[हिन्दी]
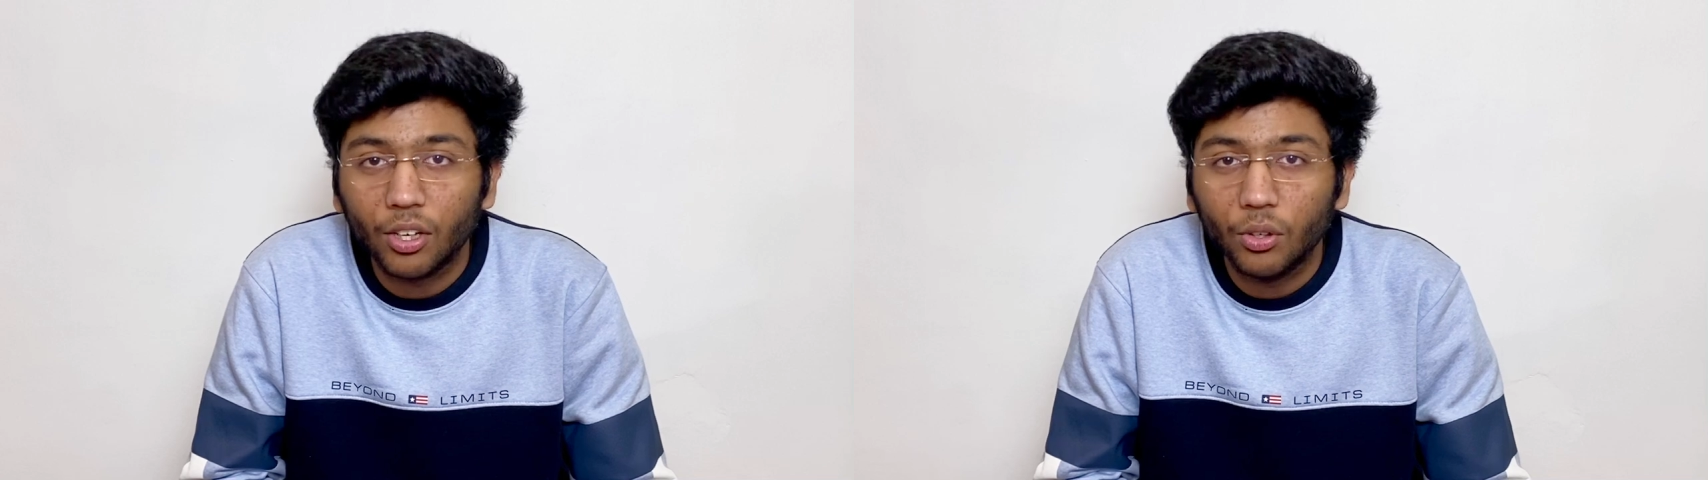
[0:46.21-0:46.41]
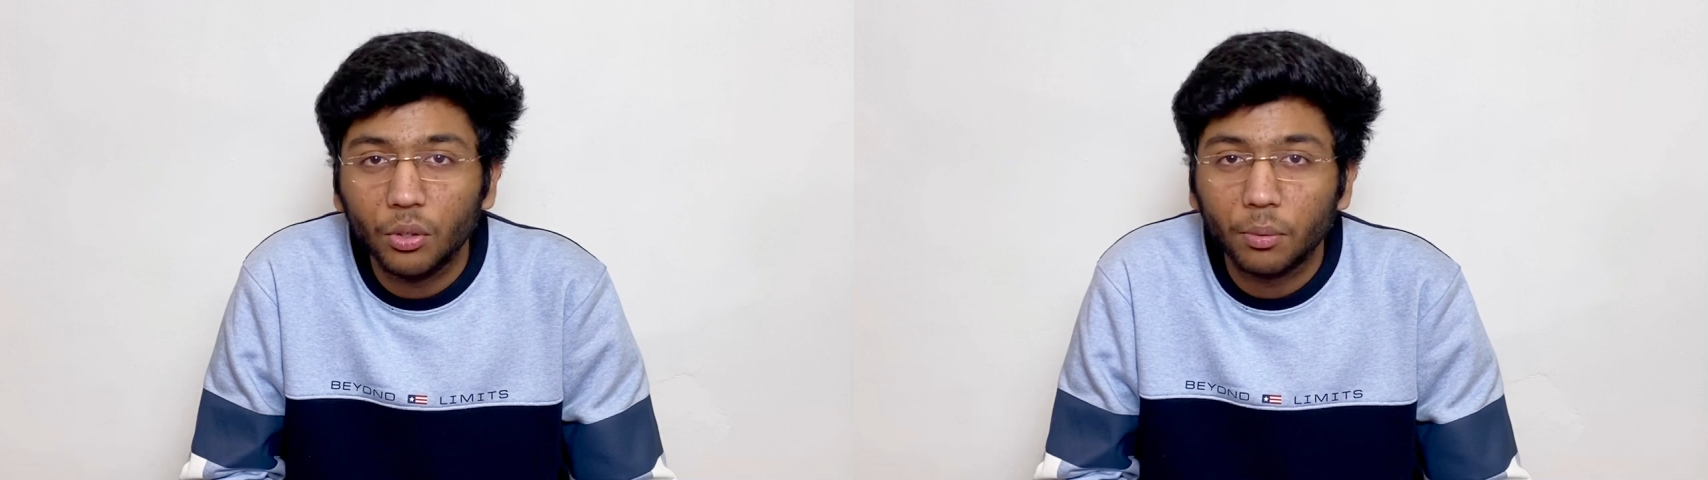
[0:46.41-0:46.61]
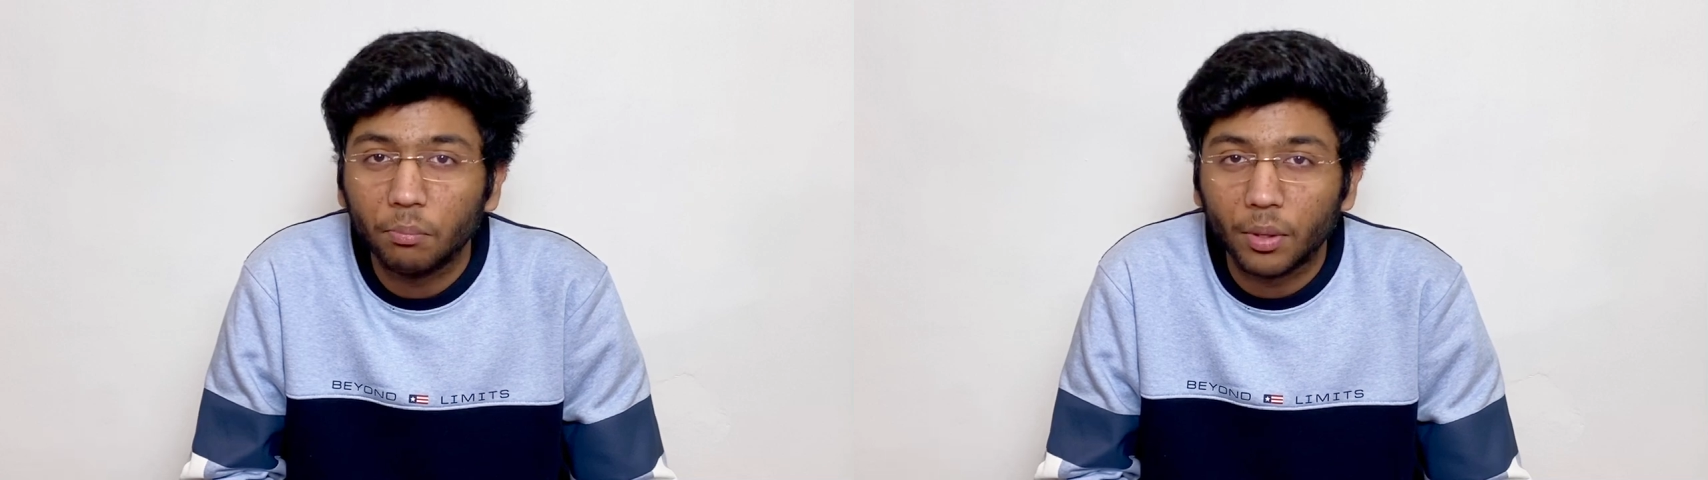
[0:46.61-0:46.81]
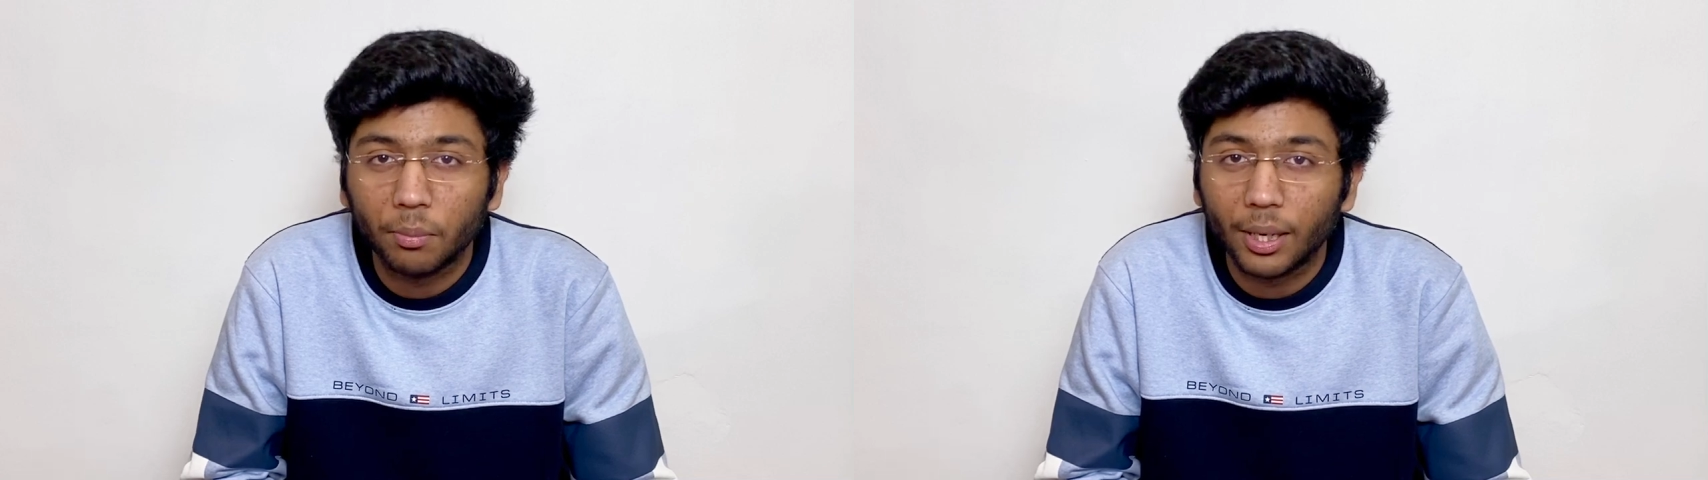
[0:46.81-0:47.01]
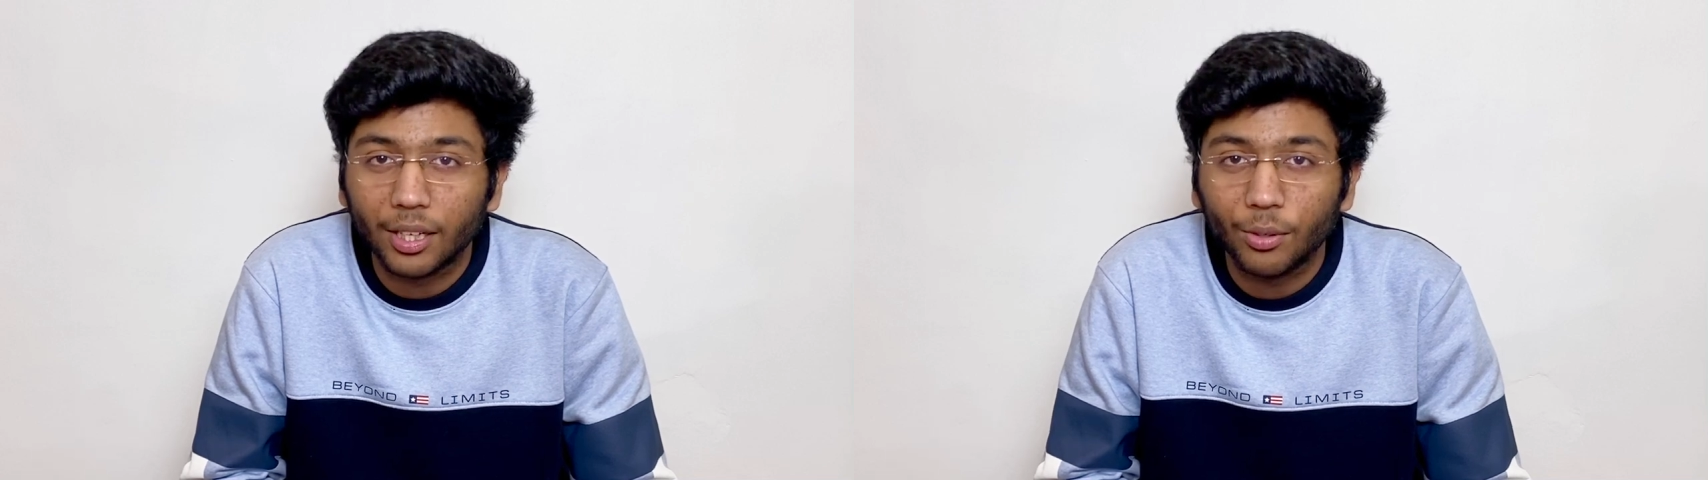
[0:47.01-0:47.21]
को मैं
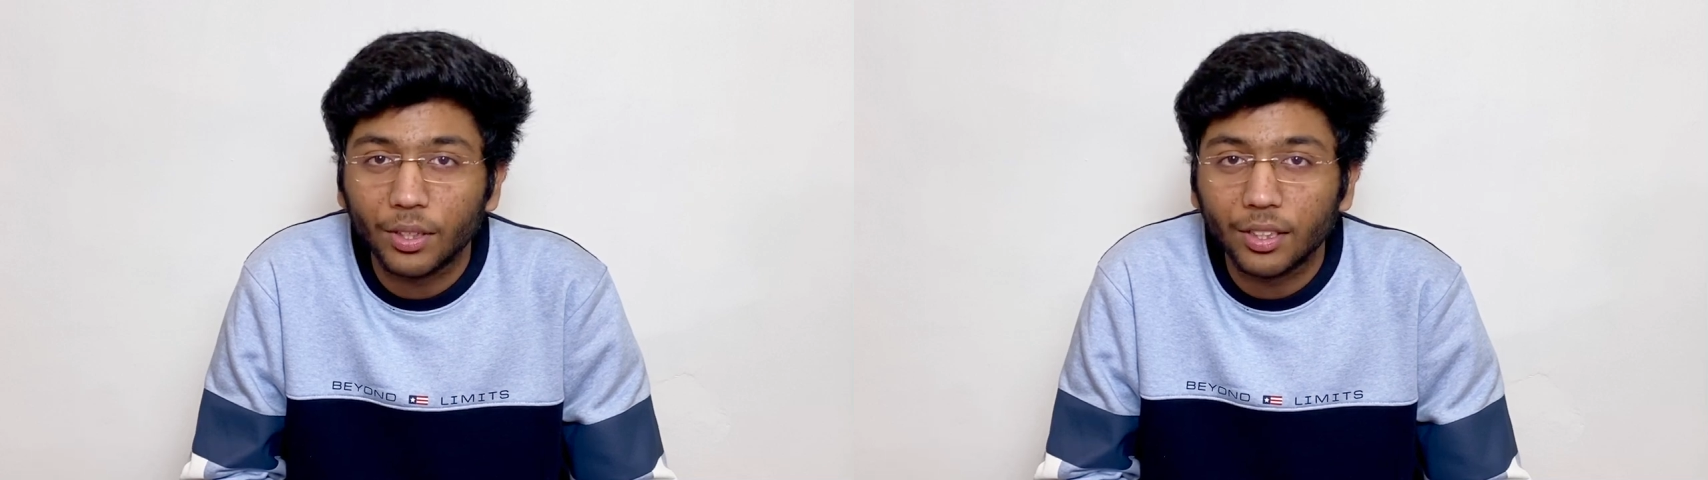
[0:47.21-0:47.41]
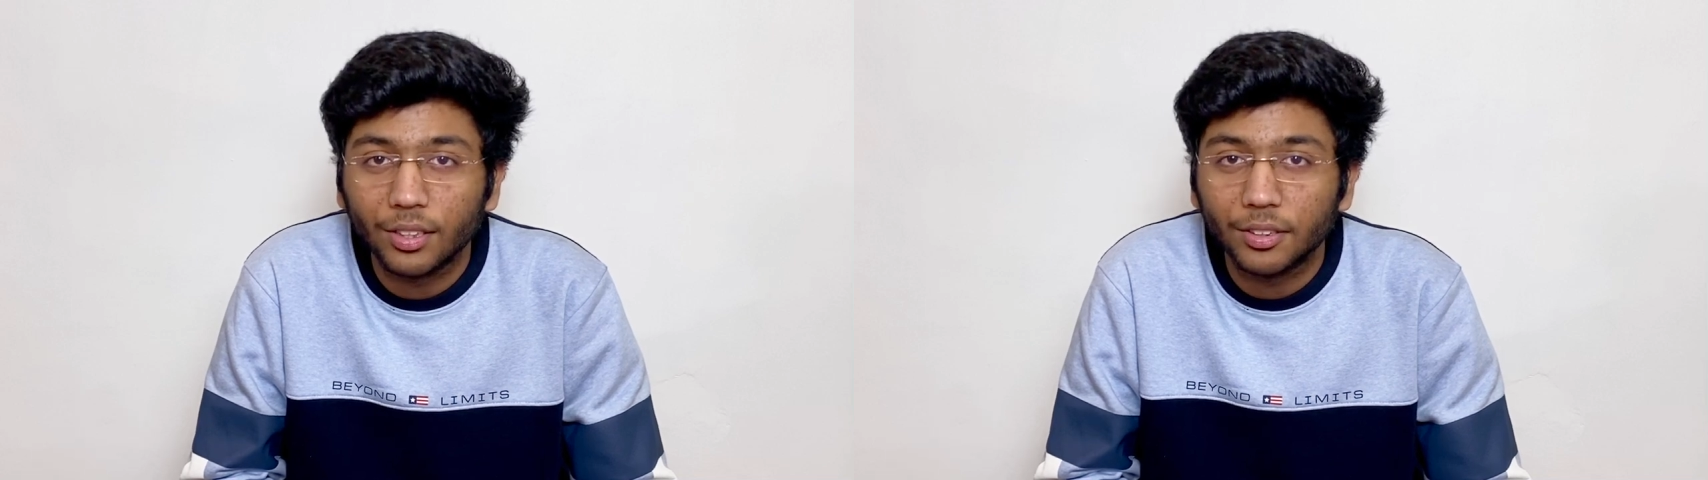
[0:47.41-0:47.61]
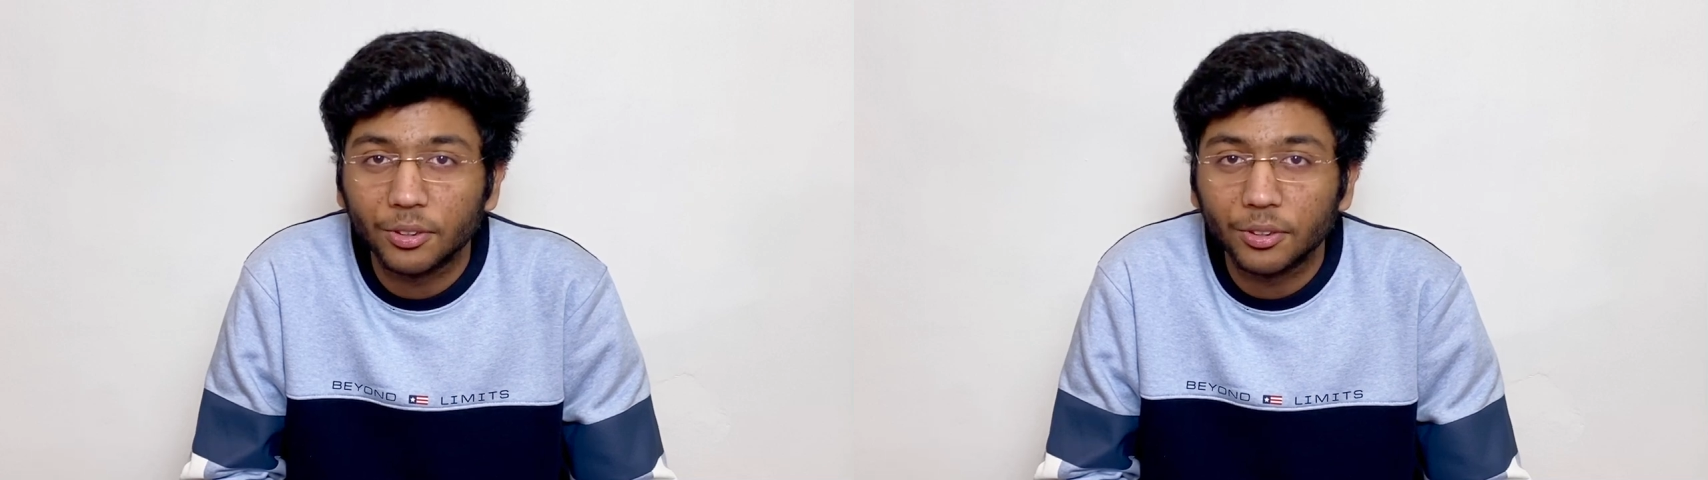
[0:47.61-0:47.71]
बैठा हुआ था